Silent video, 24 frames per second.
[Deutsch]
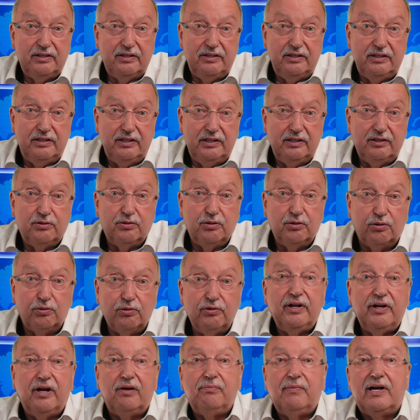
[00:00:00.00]
die
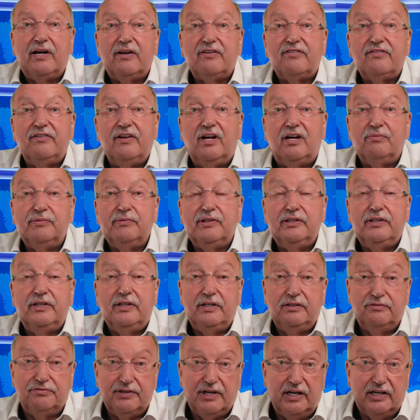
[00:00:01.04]
Corona-Maßnahmen
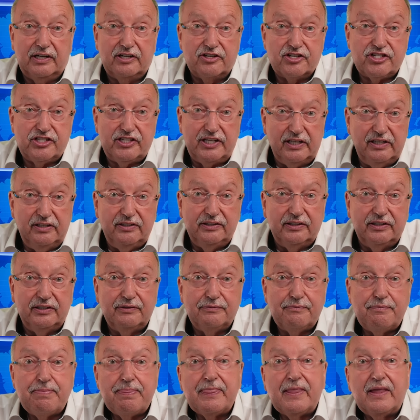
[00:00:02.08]
in Frage
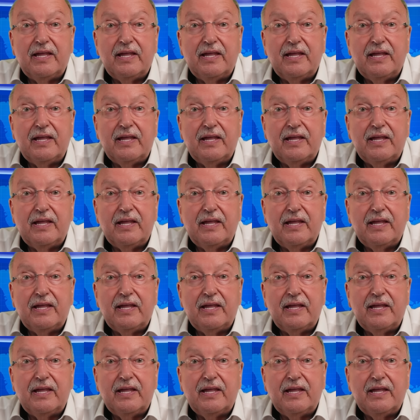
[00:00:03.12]
stellte.